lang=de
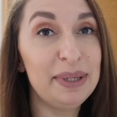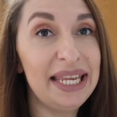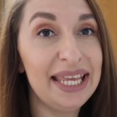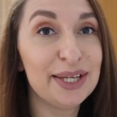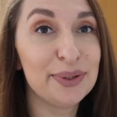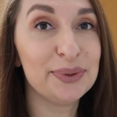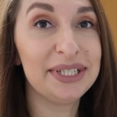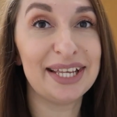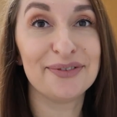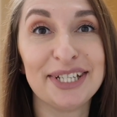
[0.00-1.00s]
belegt und
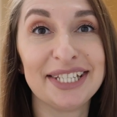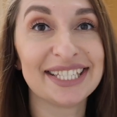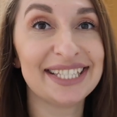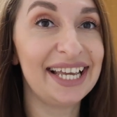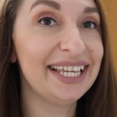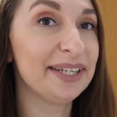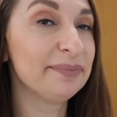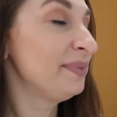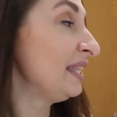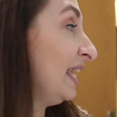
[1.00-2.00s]
ich euch das
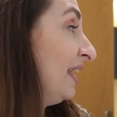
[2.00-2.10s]
zeigen.